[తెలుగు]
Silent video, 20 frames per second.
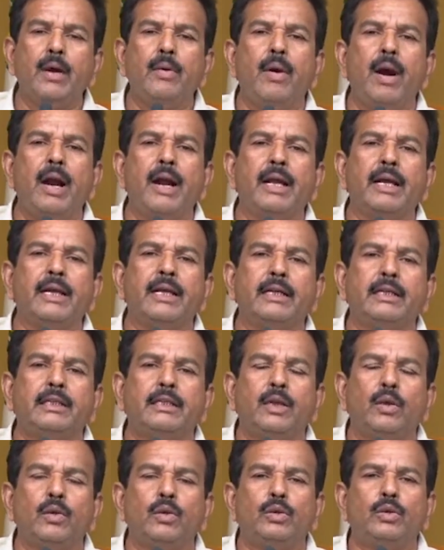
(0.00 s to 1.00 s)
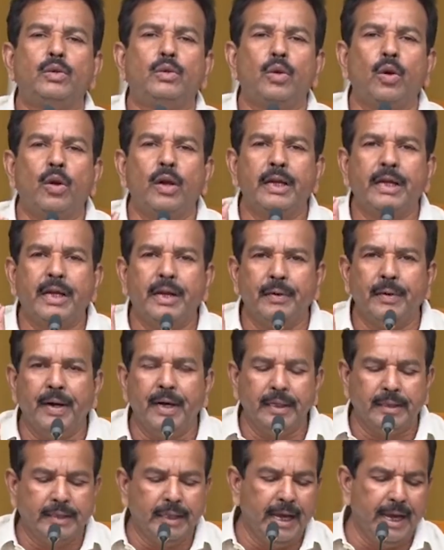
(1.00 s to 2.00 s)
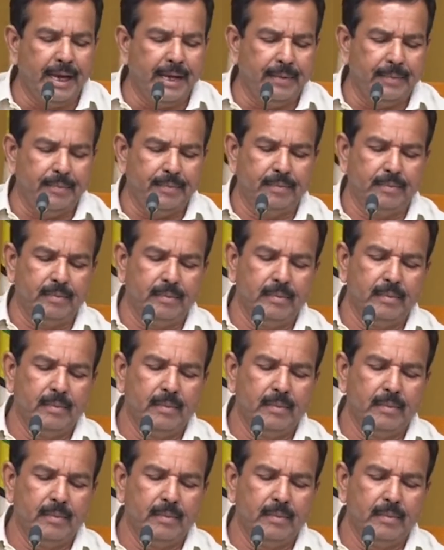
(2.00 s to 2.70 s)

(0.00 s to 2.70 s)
విజయవాడ గెస్ట్ హౌస్ జోలికి వెళితే